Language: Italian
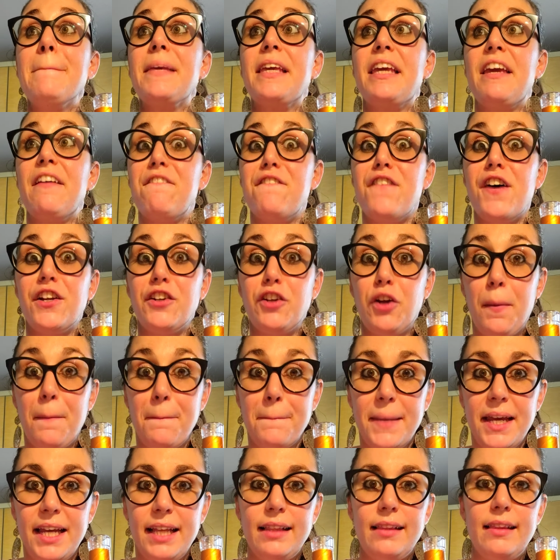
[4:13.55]
che vanno a
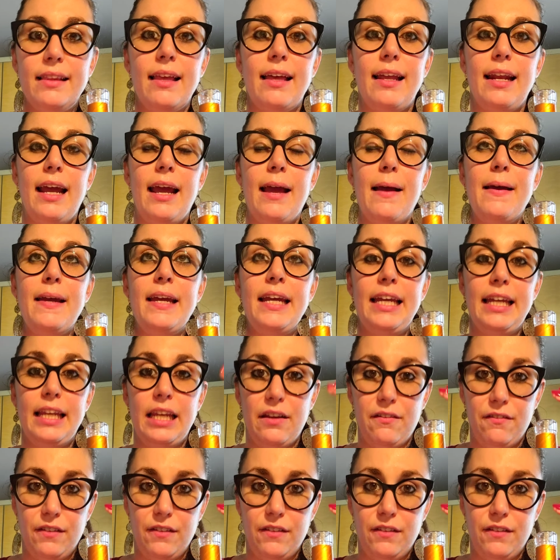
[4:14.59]
mettere in